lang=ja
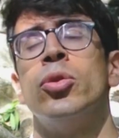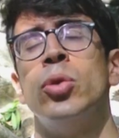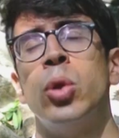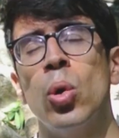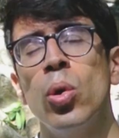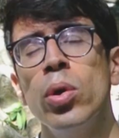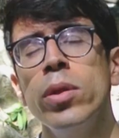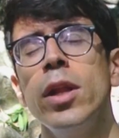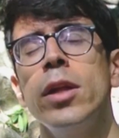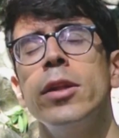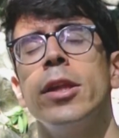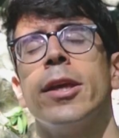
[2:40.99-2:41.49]

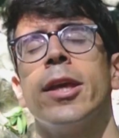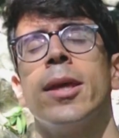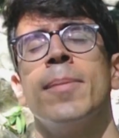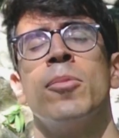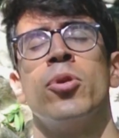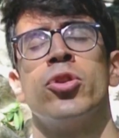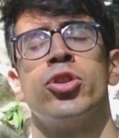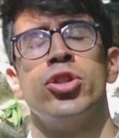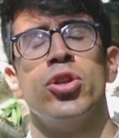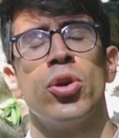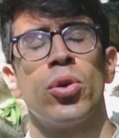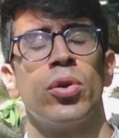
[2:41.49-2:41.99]
どんなに気
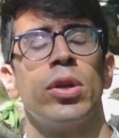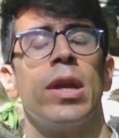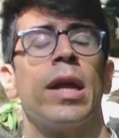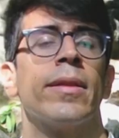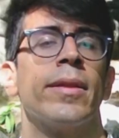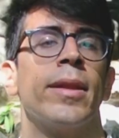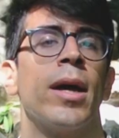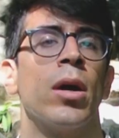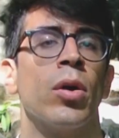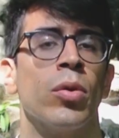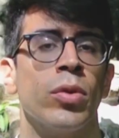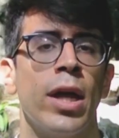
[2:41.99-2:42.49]
持ちよくな
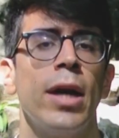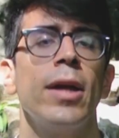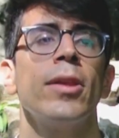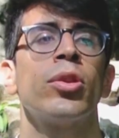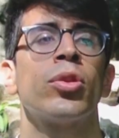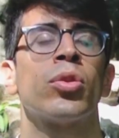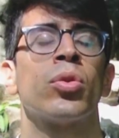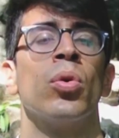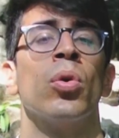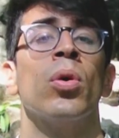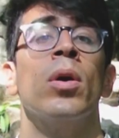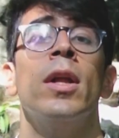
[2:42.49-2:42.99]
んだろうな
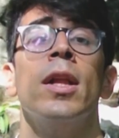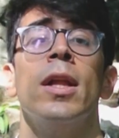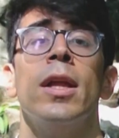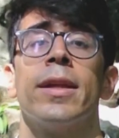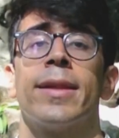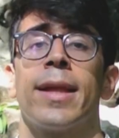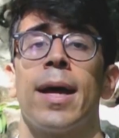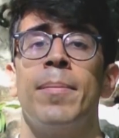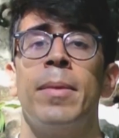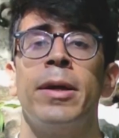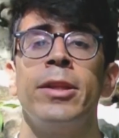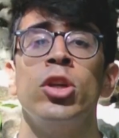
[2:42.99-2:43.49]
と
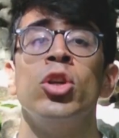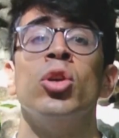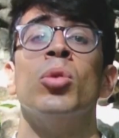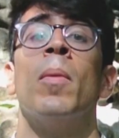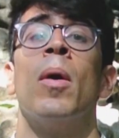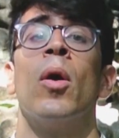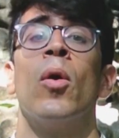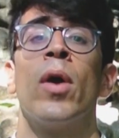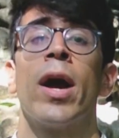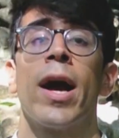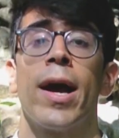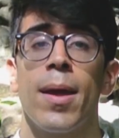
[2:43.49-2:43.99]
たまに
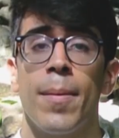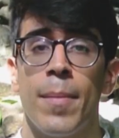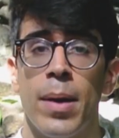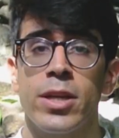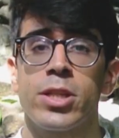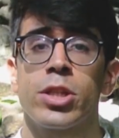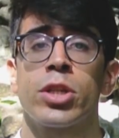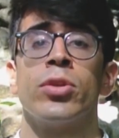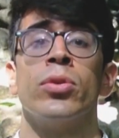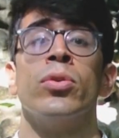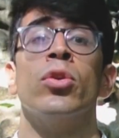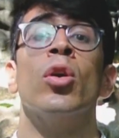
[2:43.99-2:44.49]
羨ま
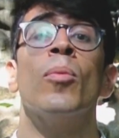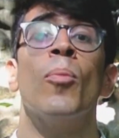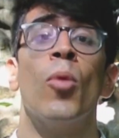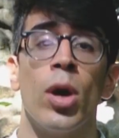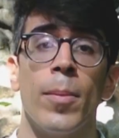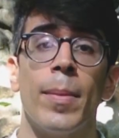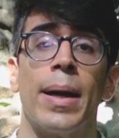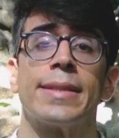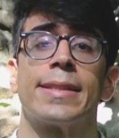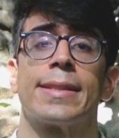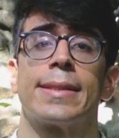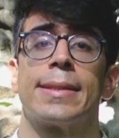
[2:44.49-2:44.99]
しく思
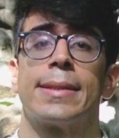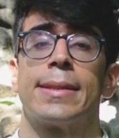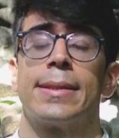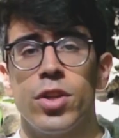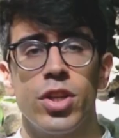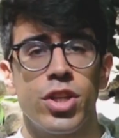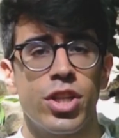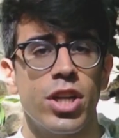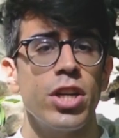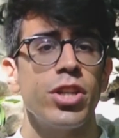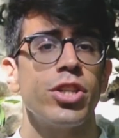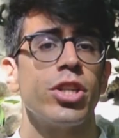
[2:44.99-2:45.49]
いま
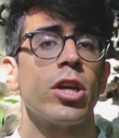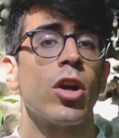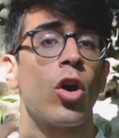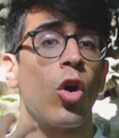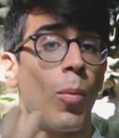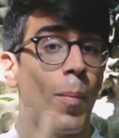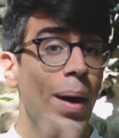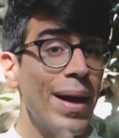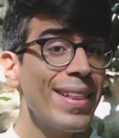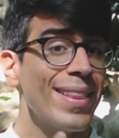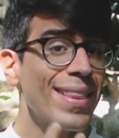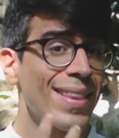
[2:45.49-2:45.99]
すしかし
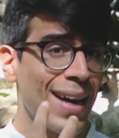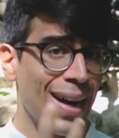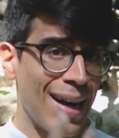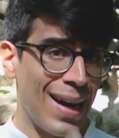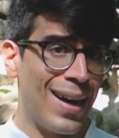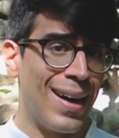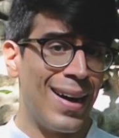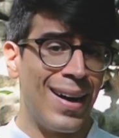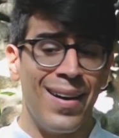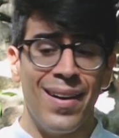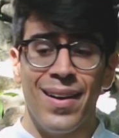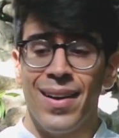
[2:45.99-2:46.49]
困った
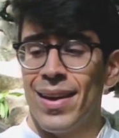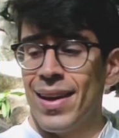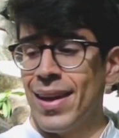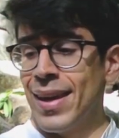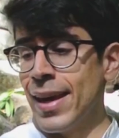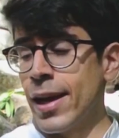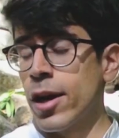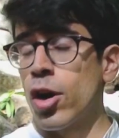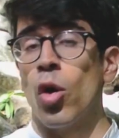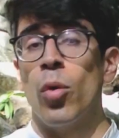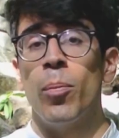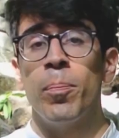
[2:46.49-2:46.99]
ら
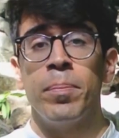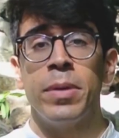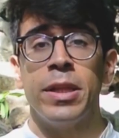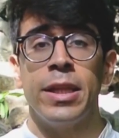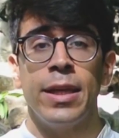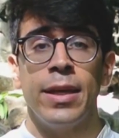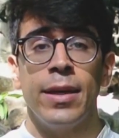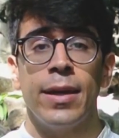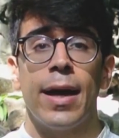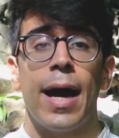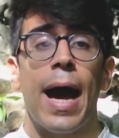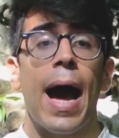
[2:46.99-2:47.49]

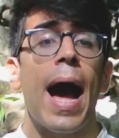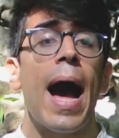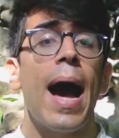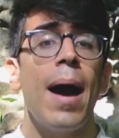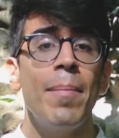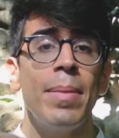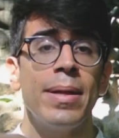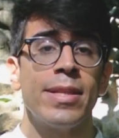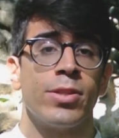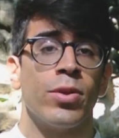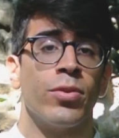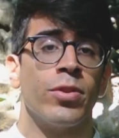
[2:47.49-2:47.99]
コンビニ
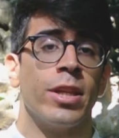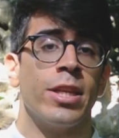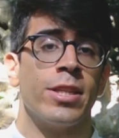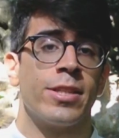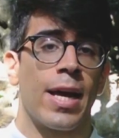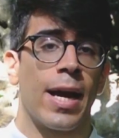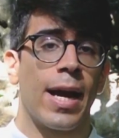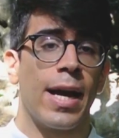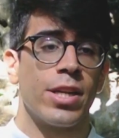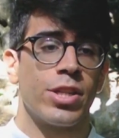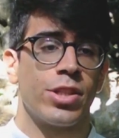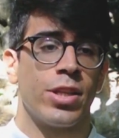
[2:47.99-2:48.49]
アマゾンで
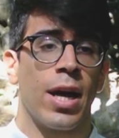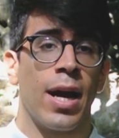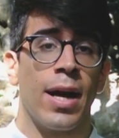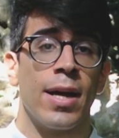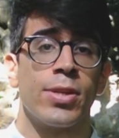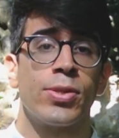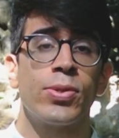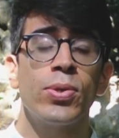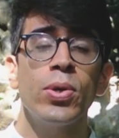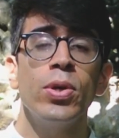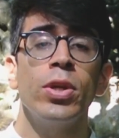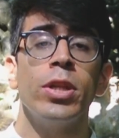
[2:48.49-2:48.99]
探した
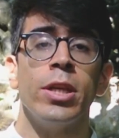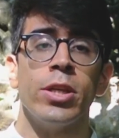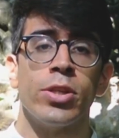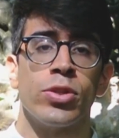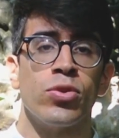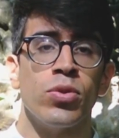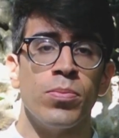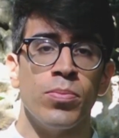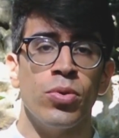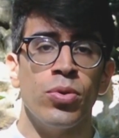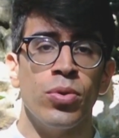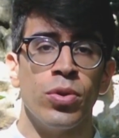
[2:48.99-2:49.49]
らすぐに
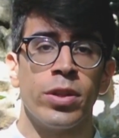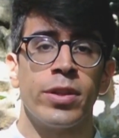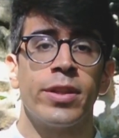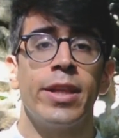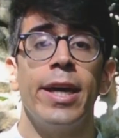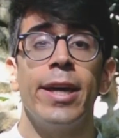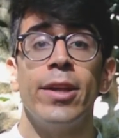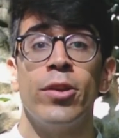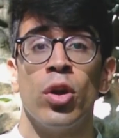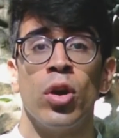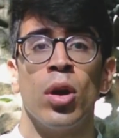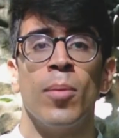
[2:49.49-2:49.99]
済む
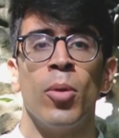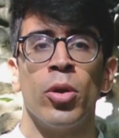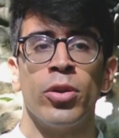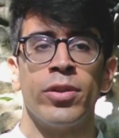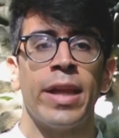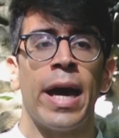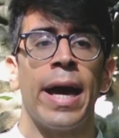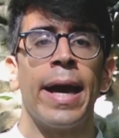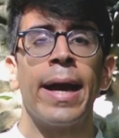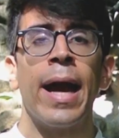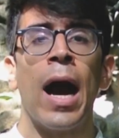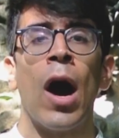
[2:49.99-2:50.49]
程度の問
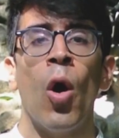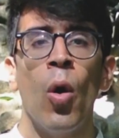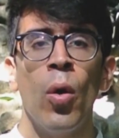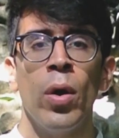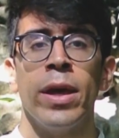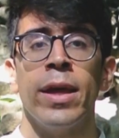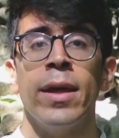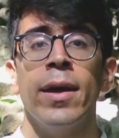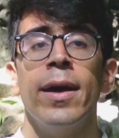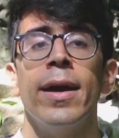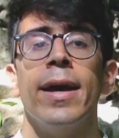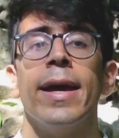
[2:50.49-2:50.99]
題が多
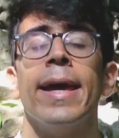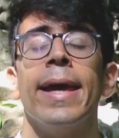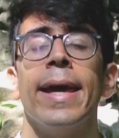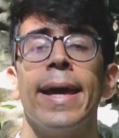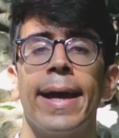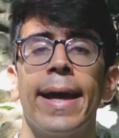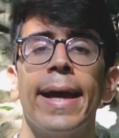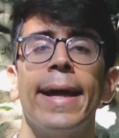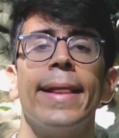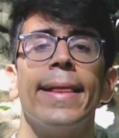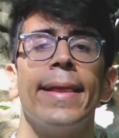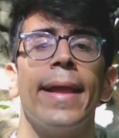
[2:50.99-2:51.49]
い
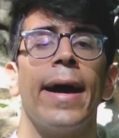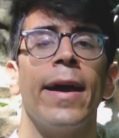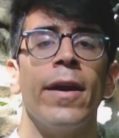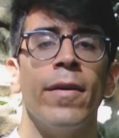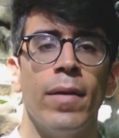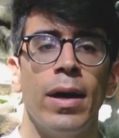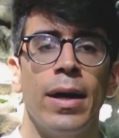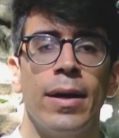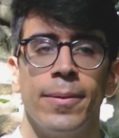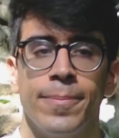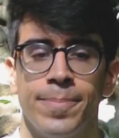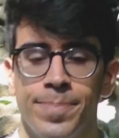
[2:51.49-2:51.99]
現代
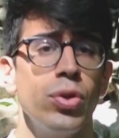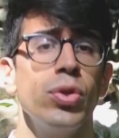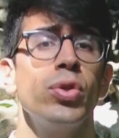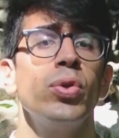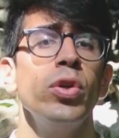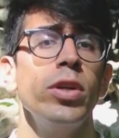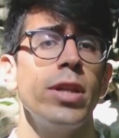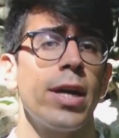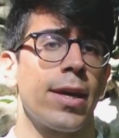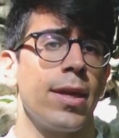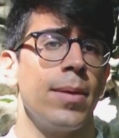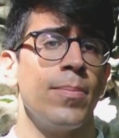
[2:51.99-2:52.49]
は純
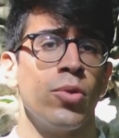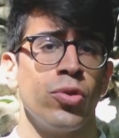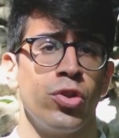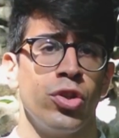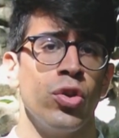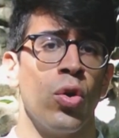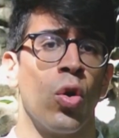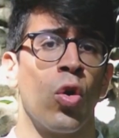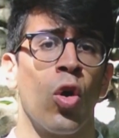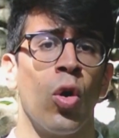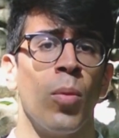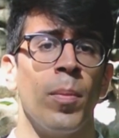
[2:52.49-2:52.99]
粋な気持
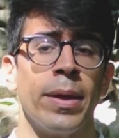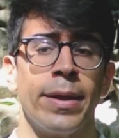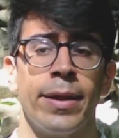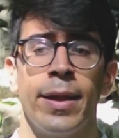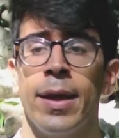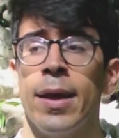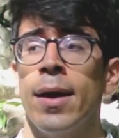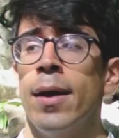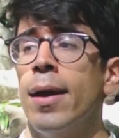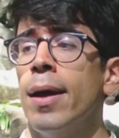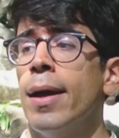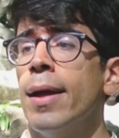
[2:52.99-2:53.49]
ちを込め
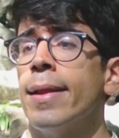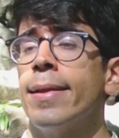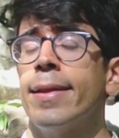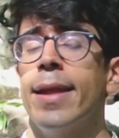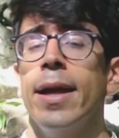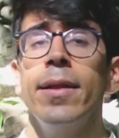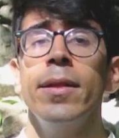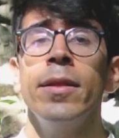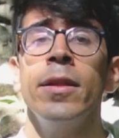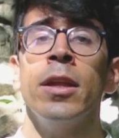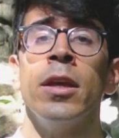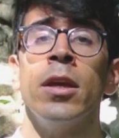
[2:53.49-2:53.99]
て
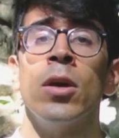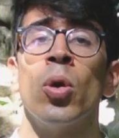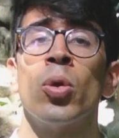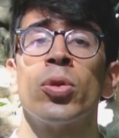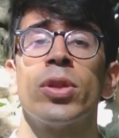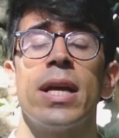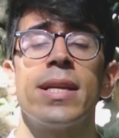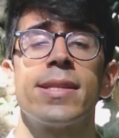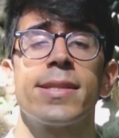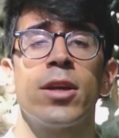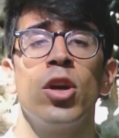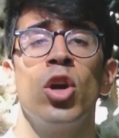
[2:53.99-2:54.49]
天にお
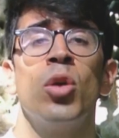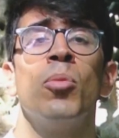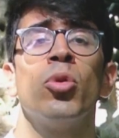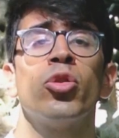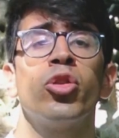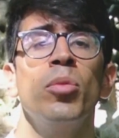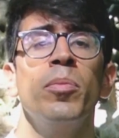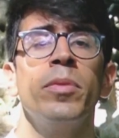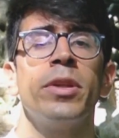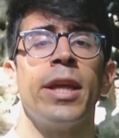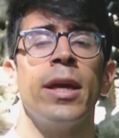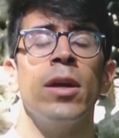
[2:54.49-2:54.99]
助けを
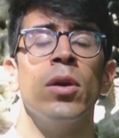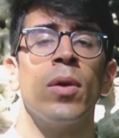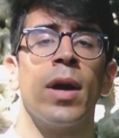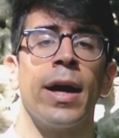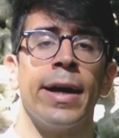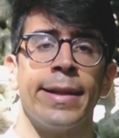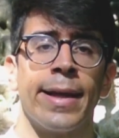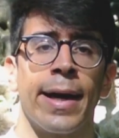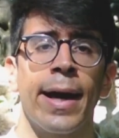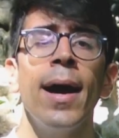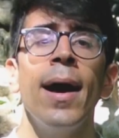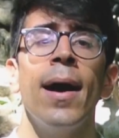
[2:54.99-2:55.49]
求めている
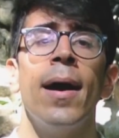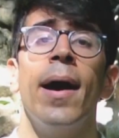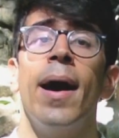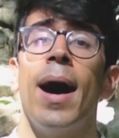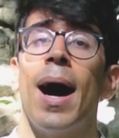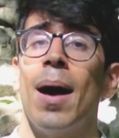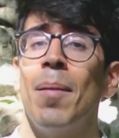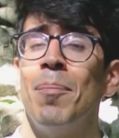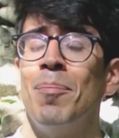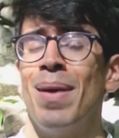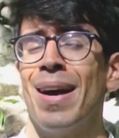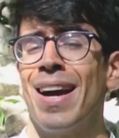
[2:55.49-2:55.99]
方が
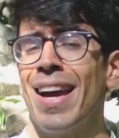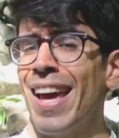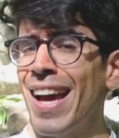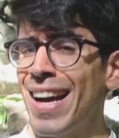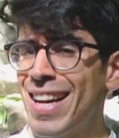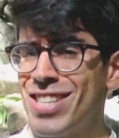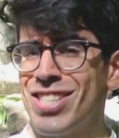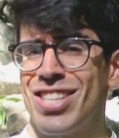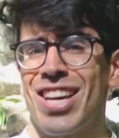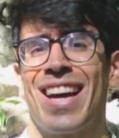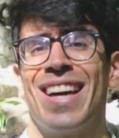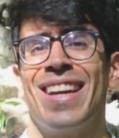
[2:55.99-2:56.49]
あんまりい
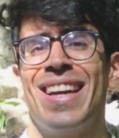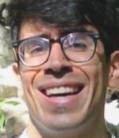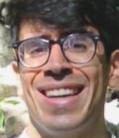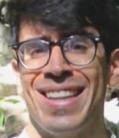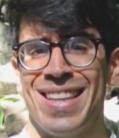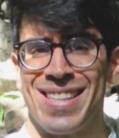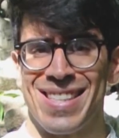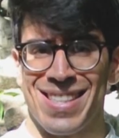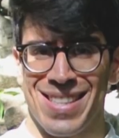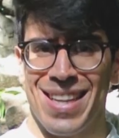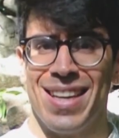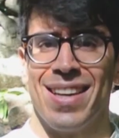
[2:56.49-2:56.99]
らっしゃらない
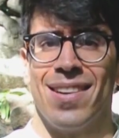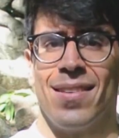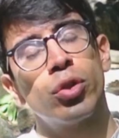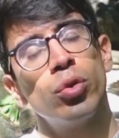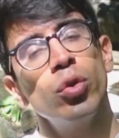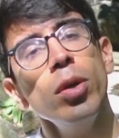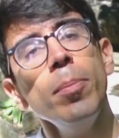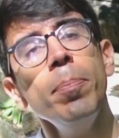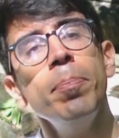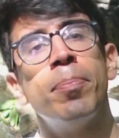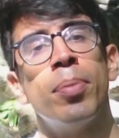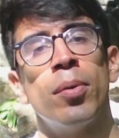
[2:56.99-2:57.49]
ですねこ
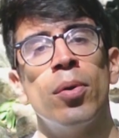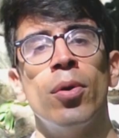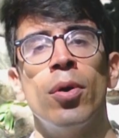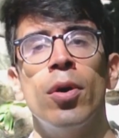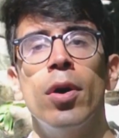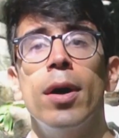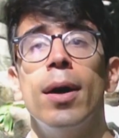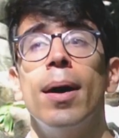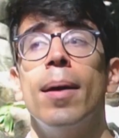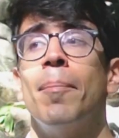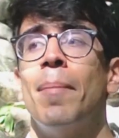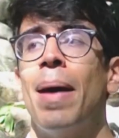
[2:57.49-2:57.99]
の一方
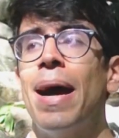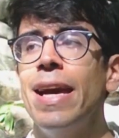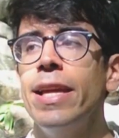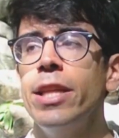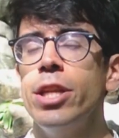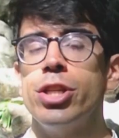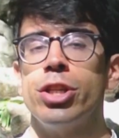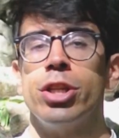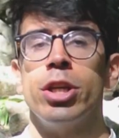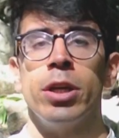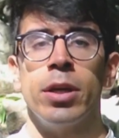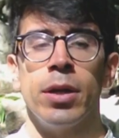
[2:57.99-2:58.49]
毎
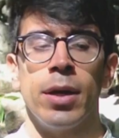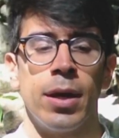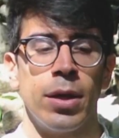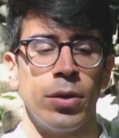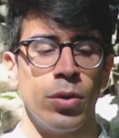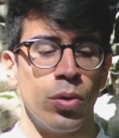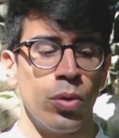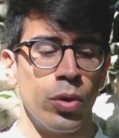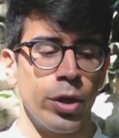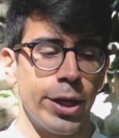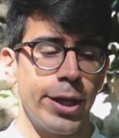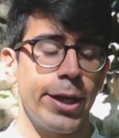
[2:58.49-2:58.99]
日あ
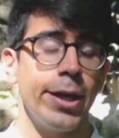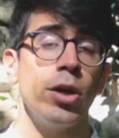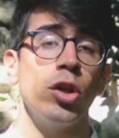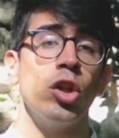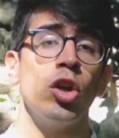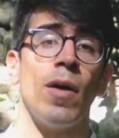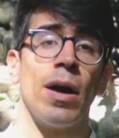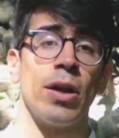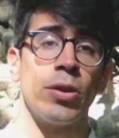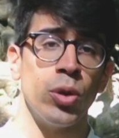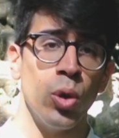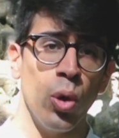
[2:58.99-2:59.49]
の生きる
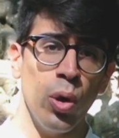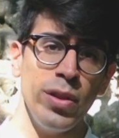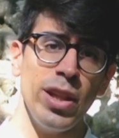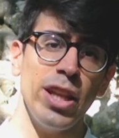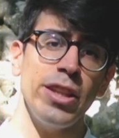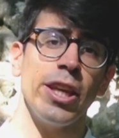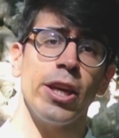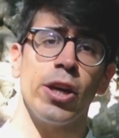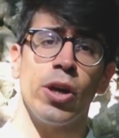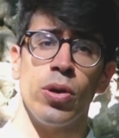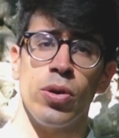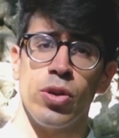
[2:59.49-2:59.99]
のはどんな
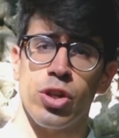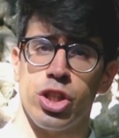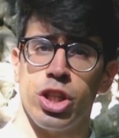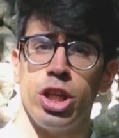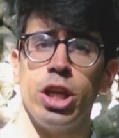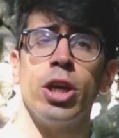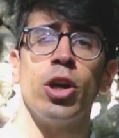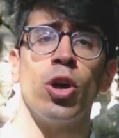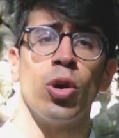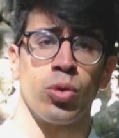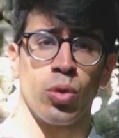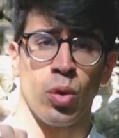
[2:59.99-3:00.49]
に苦
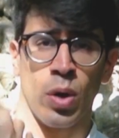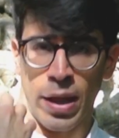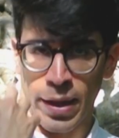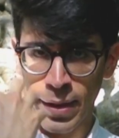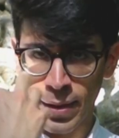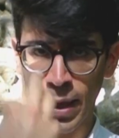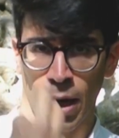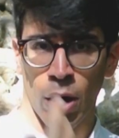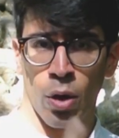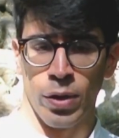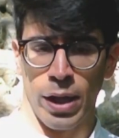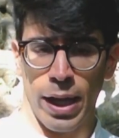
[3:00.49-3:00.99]
しいことな
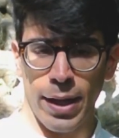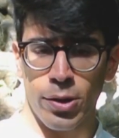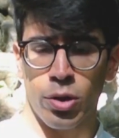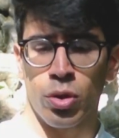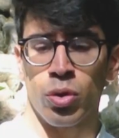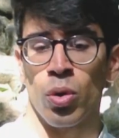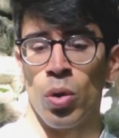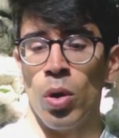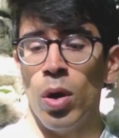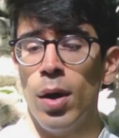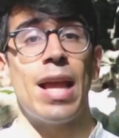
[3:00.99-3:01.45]
んだろうなと